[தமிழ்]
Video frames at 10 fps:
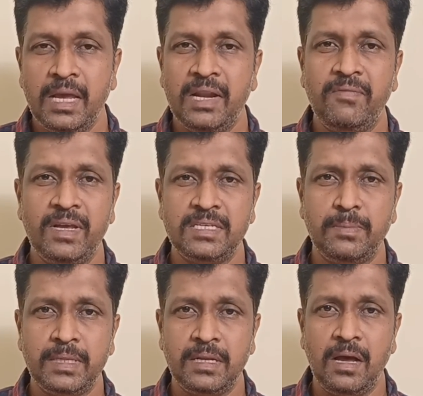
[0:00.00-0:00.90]
இன்ஃப்ளேஷன்
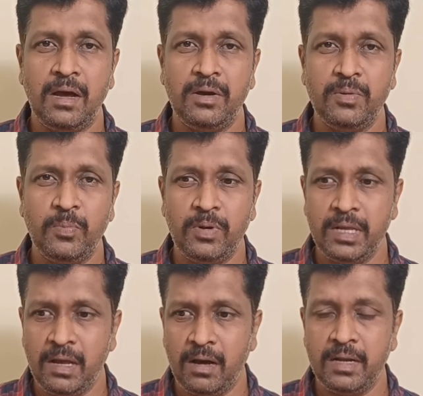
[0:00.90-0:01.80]
பார்த்திங்கன்னா ஆறு
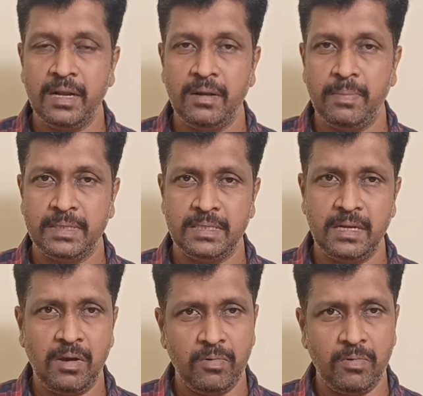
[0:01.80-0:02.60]
புள்ளி ஆறு ஏழு பர்சன்ட்